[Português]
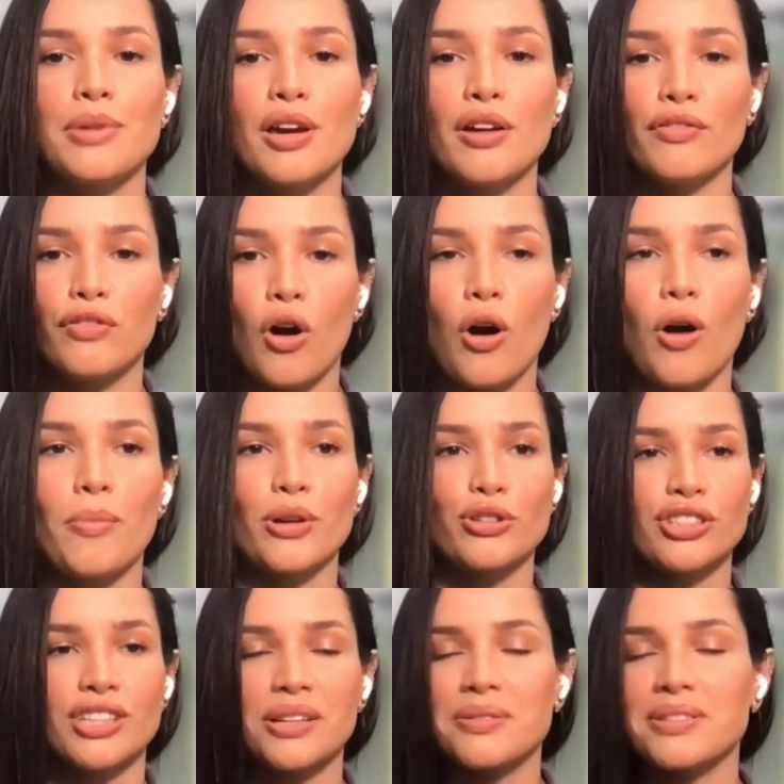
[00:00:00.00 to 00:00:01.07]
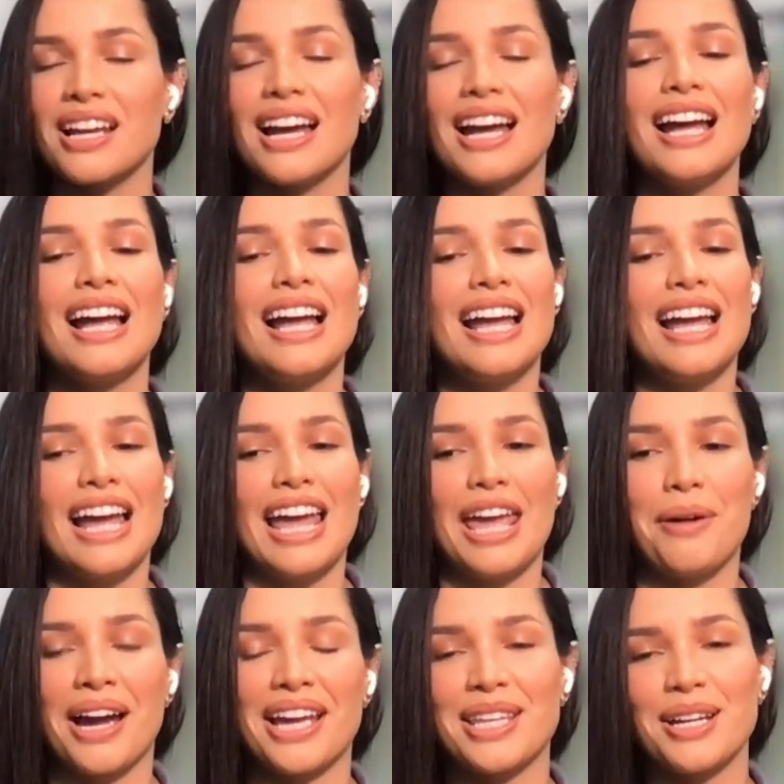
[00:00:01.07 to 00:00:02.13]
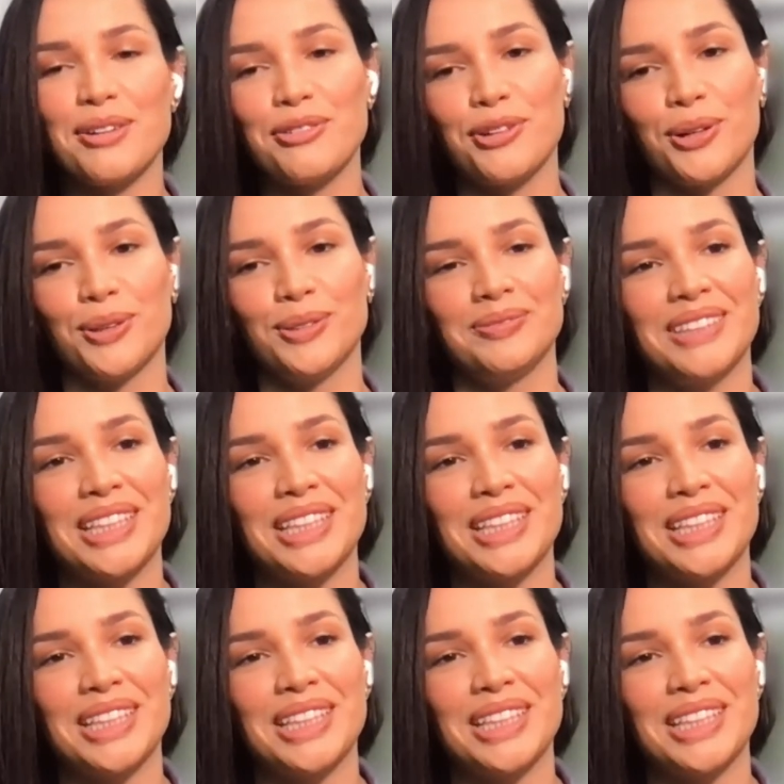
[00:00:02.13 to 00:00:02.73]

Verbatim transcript: minha avó, meus tios eu ainda vou.